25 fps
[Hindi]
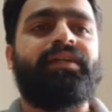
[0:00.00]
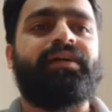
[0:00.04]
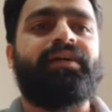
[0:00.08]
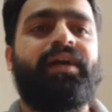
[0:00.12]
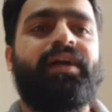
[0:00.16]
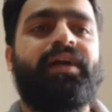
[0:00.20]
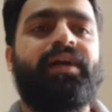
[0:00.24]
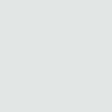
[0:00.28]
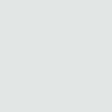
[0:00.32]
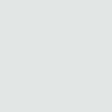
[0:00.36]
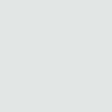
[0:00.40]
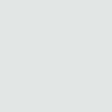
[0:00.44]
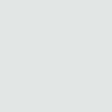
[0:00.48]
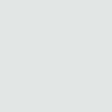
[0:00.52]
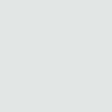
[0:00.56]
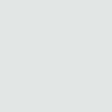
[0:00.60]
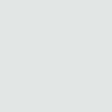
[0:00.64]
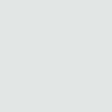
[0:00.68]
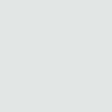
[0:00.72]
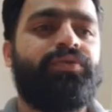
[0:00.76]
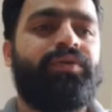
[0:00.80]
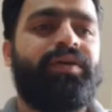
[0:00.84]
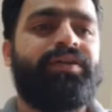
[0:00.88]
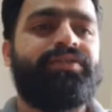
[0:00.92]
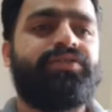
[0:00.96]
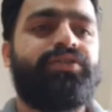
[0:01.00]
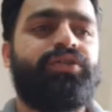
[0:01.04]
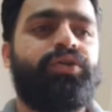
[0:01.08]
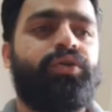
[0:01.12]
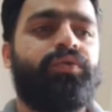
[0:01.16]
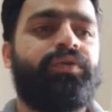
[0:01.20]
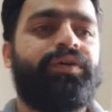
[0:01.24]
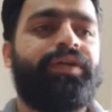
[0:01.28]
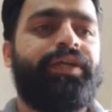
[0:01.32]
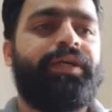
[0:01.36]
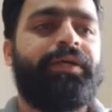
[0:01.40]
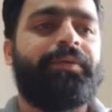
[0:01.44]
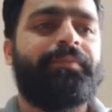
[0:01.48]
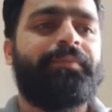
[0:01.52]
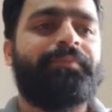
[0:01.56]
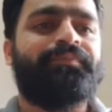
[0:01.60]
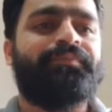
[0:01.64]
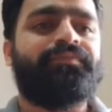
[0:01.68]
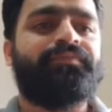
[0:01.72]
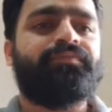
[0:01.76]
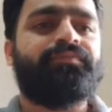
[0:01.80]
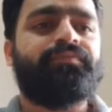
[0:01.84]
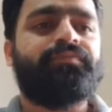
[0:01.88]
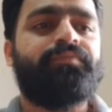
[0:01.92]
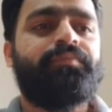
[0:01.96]
का डिस्काउंट एज यू कैन सी ओवर ईयर
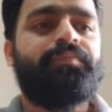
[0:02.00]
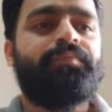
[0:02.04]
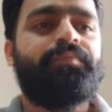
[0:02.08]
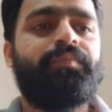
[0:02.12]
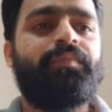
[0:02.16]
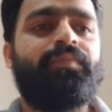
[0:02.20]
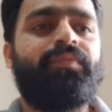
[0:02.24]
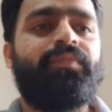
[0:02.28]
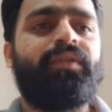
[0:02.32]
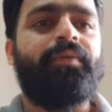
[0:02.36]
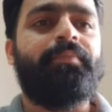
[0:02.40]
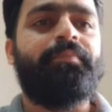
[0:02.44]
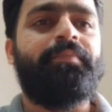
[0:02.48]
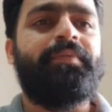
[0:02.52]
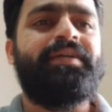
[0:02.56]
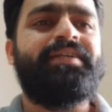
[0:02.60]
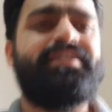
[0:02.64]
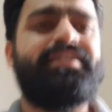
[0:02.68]
बीस